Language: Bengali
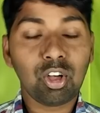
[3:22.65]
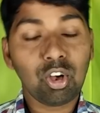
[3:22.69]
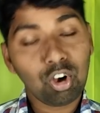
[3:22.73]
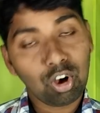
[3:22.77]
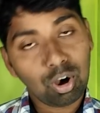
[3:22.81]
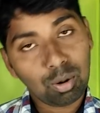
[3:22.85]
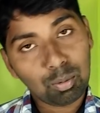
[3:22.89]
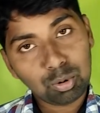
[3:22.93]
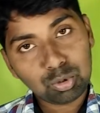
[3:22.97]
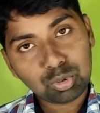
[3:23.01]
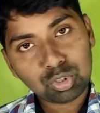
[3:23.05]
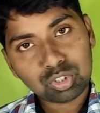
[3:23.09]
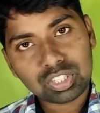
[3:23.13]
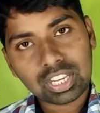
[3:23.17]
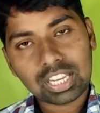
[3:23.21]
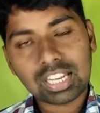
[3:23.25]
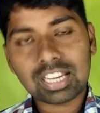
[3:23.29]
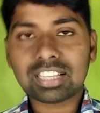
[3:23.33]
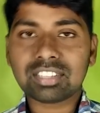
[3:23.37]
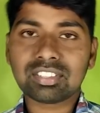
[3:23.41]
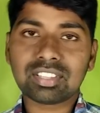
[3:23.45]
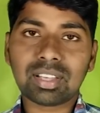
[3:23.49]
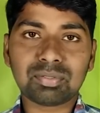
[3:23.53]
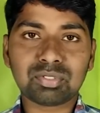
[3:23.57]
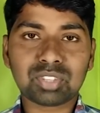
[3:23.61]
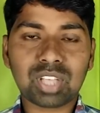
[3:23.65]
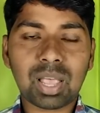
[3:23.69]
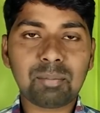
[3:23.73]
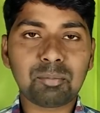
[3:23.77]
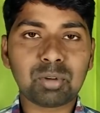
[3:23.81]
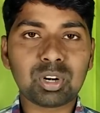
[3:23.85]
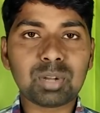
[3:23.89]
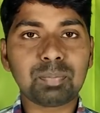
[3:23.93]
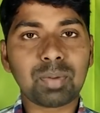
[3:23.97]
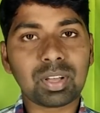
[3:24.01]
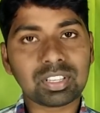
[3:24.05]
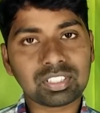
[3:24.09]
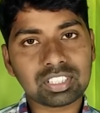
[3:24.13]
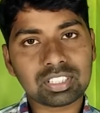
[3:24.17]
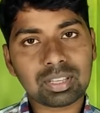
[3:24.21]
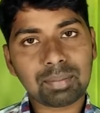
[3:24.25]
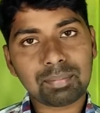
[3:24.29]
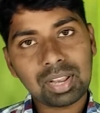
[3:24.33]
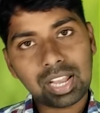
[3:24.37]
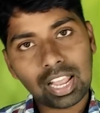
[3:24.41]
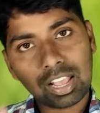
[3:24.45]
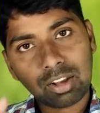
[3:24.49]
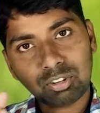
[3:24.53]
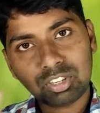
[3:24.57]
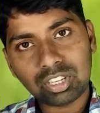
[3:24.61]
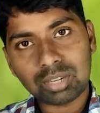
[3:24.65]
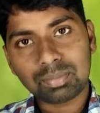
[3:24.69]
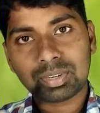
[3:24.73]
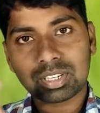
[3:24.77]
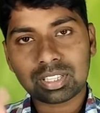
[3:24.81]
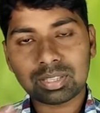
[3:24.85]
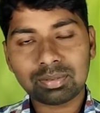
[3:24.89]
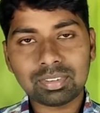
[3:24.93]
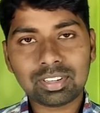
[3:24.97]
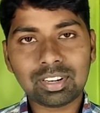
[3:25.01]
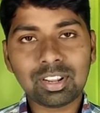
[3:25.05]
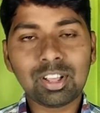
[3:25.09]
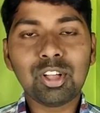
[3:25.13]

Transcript: অবশ্যই চ্যানেলকে সাবস্ক্রাইব করে পাশে আসা বেল আইকনটি মেরে দেবেন